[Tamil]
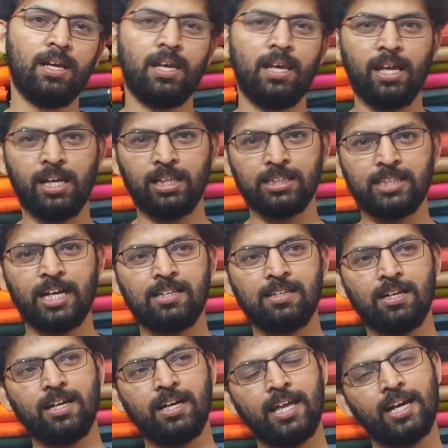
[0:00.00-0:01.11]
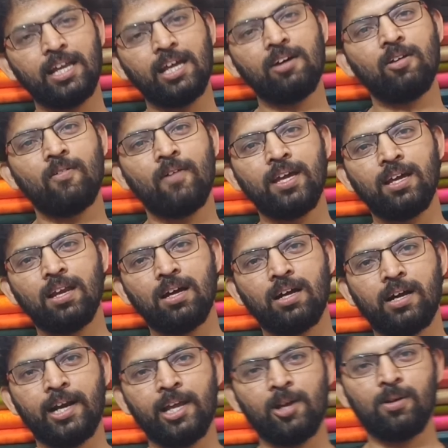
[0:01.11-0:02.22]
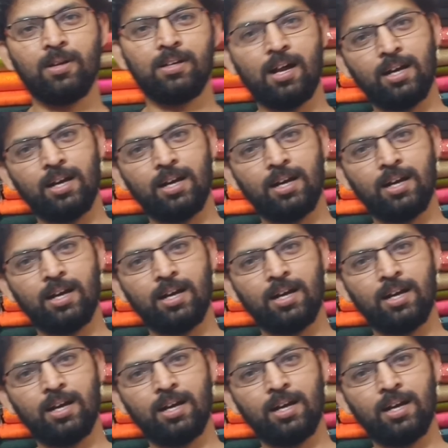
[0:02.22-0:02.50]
நீங்க இந்த சாரீஸ் எல்லாம் நேரடியாக வாங்கிக்கலாம் கடையோட